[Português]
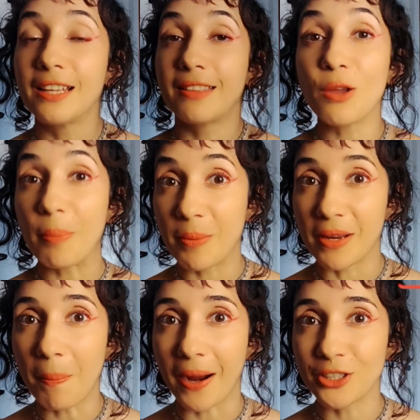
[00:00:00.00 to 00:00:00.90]
tem a
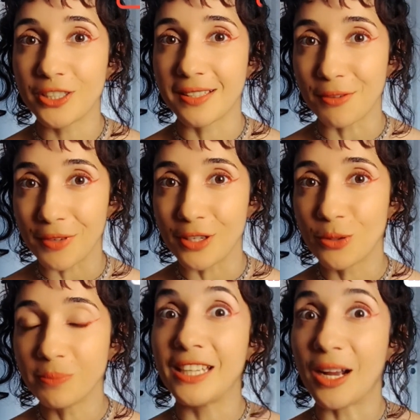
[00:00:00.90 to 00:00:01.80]
primeira parte desse
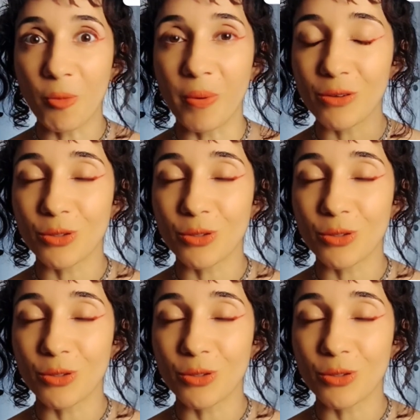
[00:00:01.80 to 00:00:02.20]
vídeo e acompanhe